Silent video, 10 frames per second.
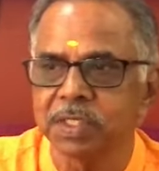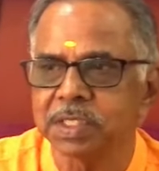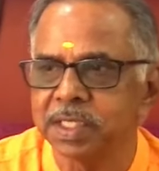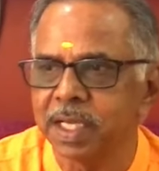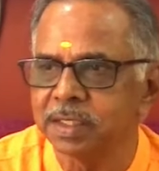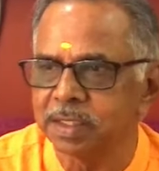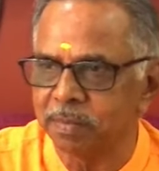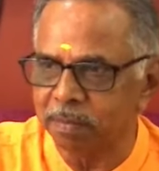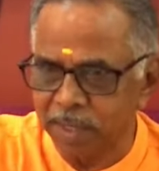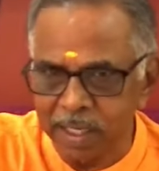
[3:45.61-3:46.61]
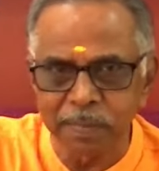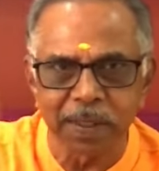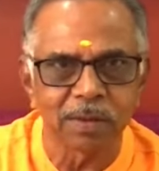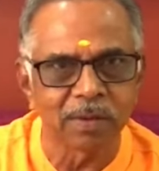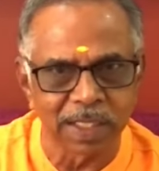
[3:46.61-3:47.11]
விஷ்ணி யஜ்யம் மழை
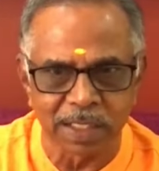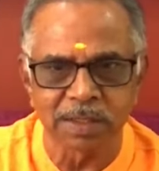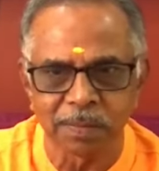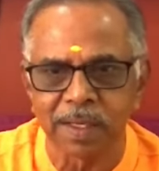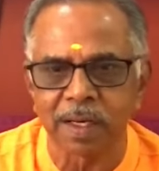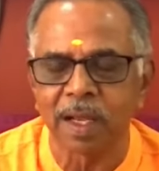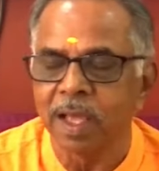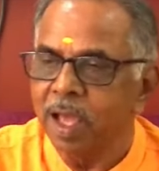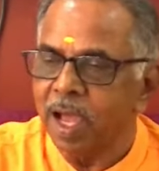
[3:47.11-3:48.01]
பெய்யணும்னு யஜ்யம் பண்ணுறான்